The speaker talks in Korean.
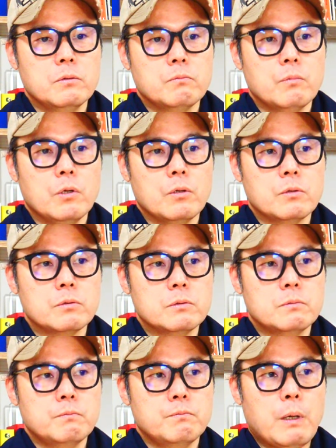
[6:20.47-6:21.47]
뭐
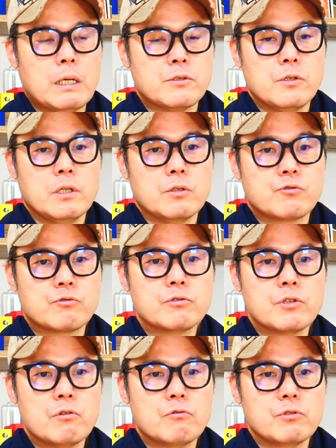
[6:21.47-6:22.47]
박정희가
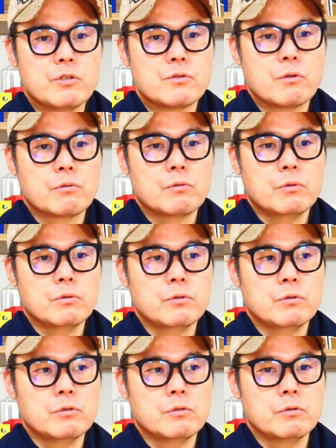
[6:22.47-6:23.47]
죽은 경우도
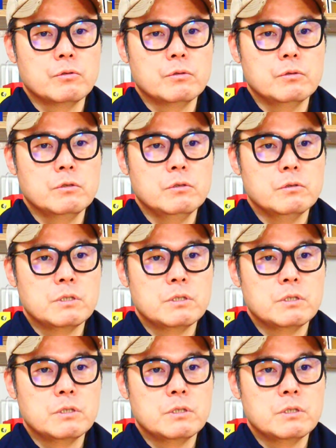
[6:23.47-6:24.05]
있었고 어,